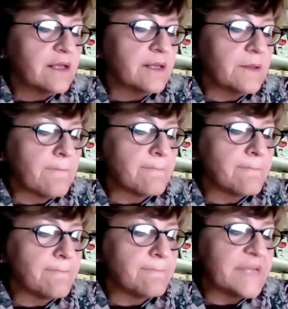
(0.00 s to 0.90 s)

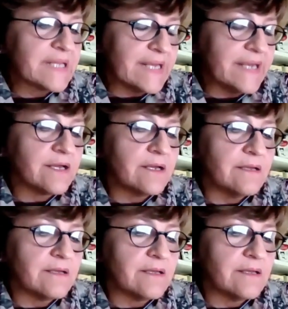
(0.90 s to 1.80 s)
Um, perché
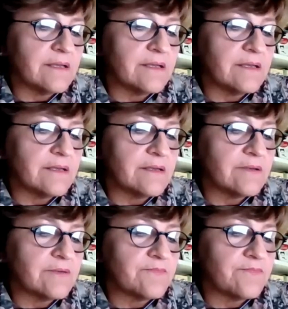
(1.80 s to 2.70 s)

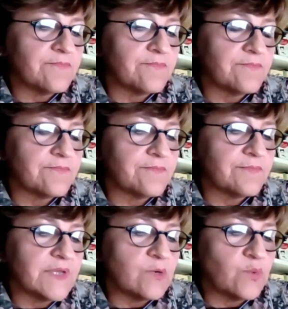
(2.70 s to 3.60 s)
eh,
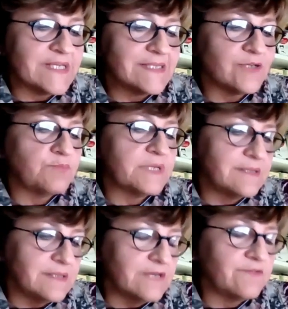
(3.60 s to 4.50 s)
questi
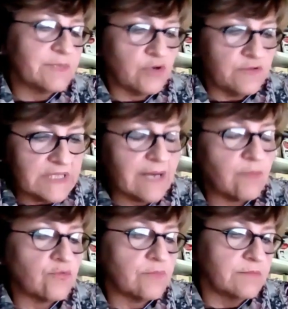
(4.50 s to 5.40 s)
obiettivi, poi
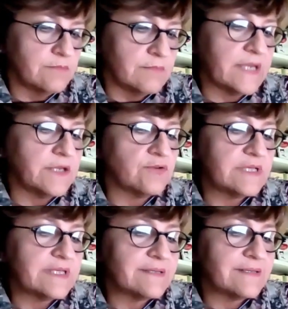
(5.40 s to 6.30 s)
vediamo meglio
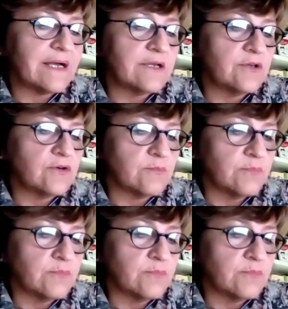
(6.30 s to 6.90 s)
nel dettaglio,